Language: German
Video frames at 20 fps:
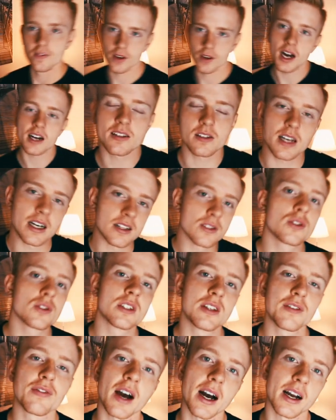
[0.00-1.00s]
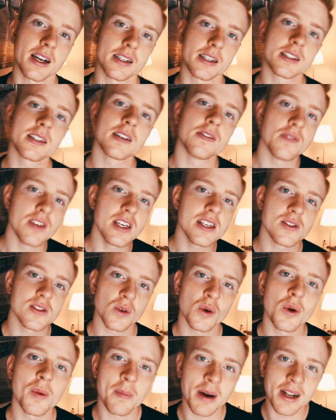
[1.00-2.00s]
also ganz kurz die Frage ist,
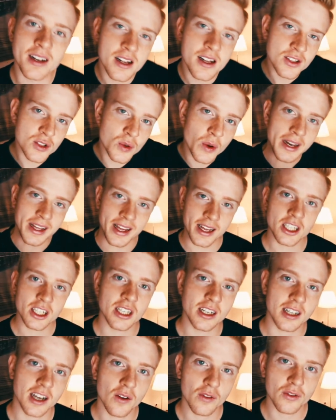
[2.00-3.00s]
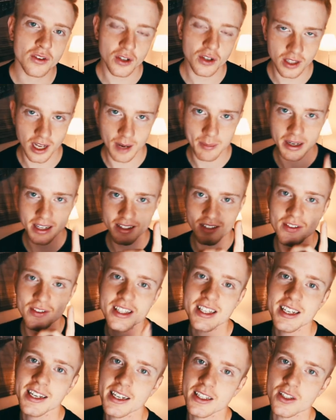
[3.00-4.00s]
wieso man so einen Gegenstand kaufen sollte. Aber das
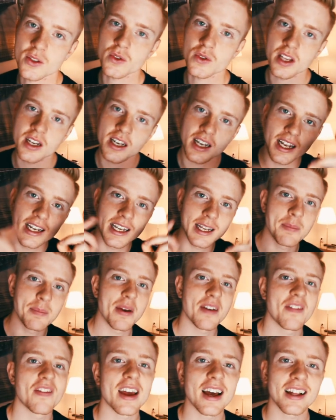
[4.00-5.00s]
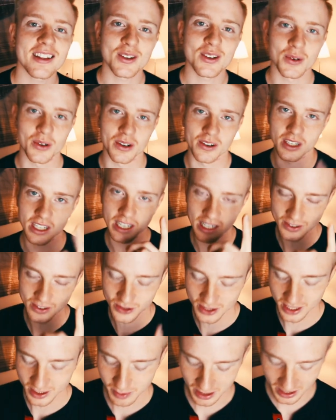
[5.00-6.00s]
Witzige dazu sind die Bewertungen. Und ich lese
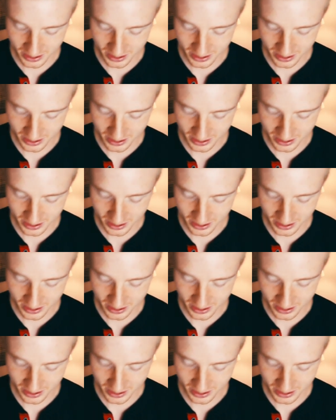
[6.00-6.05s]
euch das mal